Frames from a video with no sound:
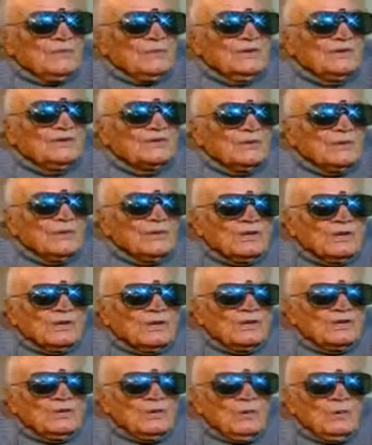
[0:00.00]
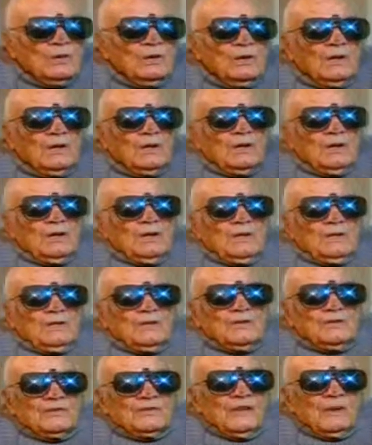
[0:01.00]
في هذه الصواريخ ان هو
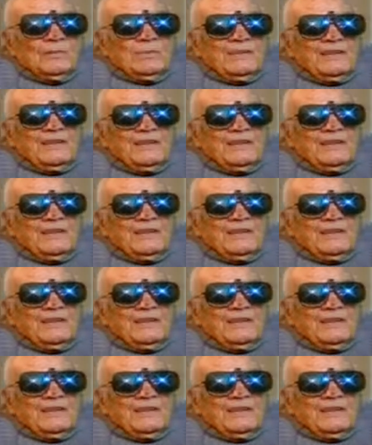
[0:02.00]
نظام